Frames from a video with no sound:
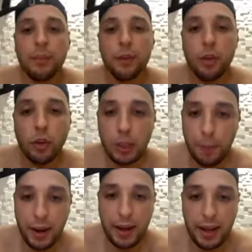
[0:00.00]
E outra
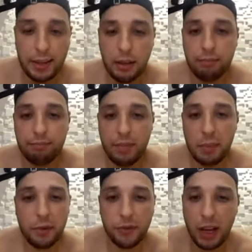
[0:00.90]
parada, pra
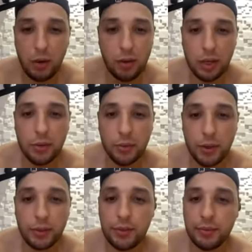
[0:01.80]
mim não ficar alongando
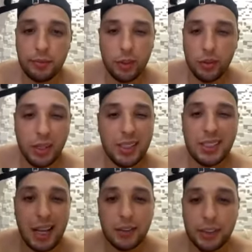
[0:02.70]
muito. Eu tô
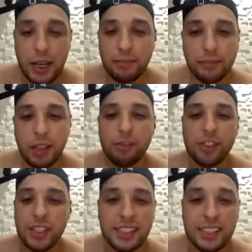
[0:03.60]
cansado já, quero
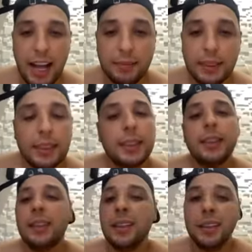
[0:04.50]
descansar.
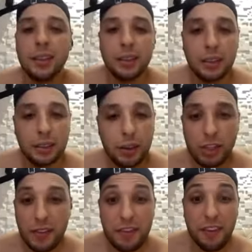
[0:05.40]
Eu
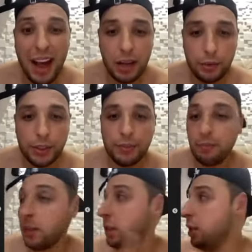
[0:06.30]
já vi vários.
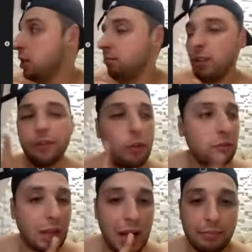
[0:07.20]
Ir e
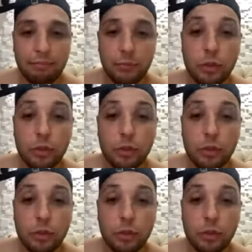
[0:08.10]
voltar.